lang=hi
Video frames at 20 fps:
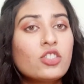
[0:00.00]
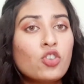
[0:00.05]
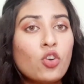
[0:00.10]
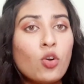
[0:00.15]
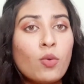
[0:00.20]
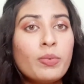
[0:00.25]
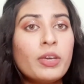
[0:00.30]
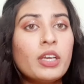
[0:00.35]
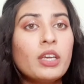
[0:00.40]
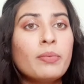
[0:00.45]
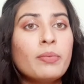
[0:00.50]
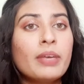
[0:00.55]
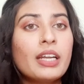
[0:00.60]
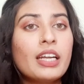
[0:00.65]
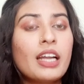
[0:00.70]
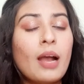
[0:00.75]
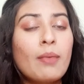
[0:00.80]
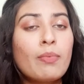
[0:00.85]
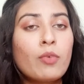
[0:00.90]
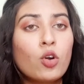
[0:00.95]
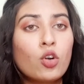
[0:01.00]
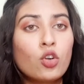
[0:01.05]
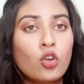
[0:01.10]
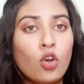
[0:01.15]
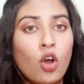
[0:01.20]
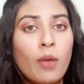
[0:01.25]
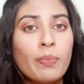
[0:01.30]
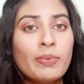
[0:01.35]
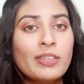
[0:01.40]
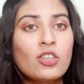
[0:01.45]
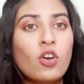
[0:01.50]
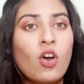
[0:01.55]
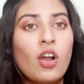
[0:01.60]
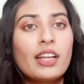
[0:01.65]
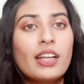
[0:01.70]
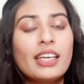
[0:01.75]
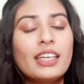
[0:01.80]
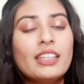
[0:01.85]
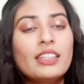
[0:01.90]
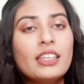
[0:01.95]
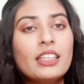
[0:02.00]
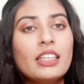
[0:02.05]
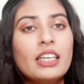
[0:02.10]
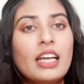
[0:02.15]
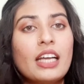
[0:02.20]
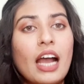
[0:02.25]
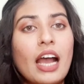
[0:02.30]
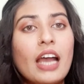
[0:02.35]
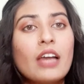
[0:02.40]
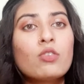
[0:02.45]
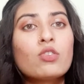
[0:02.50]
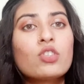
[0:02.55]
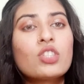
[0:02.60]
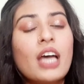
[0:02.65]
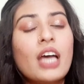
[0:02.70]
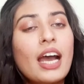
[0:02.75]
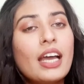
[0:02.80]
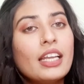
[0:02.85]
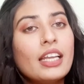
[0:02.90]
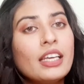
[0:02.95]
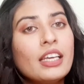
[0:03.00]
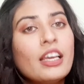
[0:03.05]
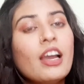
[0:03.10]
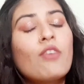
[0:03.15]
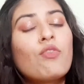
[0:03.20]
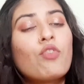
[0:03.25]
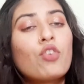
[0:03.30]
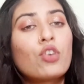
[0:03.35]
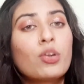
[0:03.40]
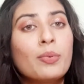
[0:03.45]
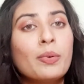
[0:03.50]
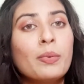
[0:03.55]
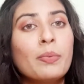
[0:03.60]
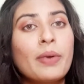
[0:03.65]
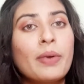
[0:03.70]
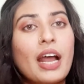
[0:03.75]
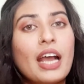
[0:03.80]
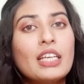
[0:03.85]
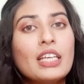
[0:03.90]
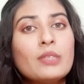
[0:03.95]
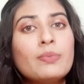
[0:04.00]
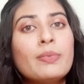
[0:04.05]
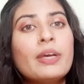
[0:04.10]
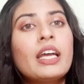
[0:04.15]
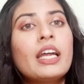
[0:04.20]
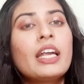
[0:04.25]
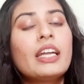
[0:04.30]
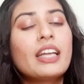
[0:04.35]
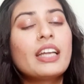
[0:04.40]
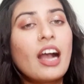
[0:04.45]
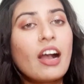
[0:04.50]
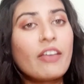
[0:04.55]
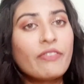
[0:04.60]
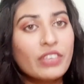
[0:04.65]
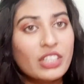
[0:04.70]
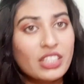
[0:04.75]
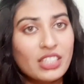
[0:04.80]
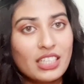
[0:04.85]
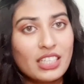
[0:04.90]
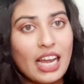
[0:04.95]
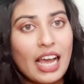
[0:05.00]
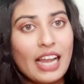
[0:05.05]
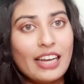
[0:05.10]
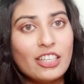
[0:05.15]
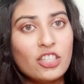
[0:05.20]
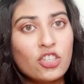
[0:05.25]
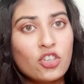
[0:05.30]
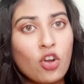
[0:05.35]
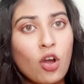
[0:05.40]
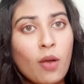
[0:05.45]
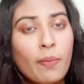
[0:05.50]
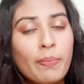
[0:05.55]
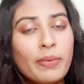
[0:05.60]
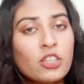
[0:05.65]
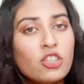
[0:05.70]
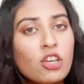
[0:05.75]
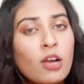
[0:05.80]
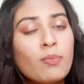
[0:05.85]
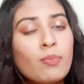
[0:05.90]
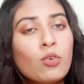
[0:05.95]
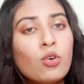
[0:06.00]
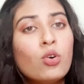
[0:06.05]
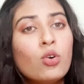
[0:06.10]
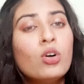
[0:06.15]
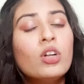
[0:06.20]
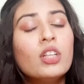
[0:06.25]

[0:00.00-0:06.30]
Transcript: जो भी मैं आपको टॉप इस हॉल के अंदर दिखाए वो सारे ही अफोर्डेबल प्राइस में हैं एंड काफ़ी स्टाइलिश टॉप है जो आपको